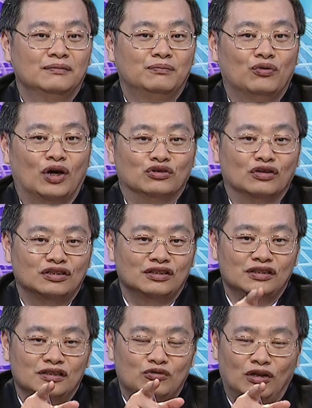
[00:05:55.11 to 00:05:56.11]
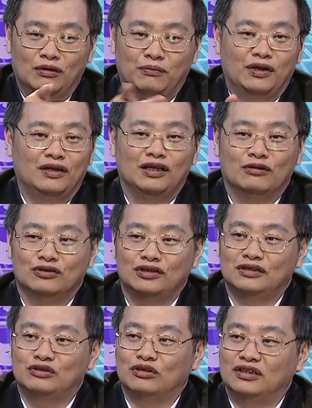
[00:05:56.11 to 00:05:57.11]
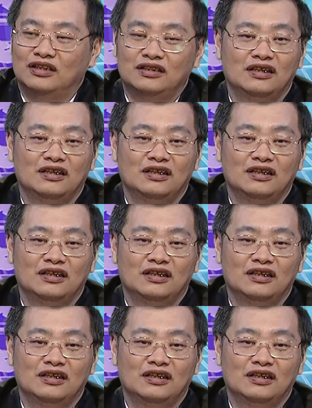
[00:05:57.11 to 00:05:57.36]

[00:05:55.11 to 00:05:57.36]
不管说是观众朋友你，或者是说那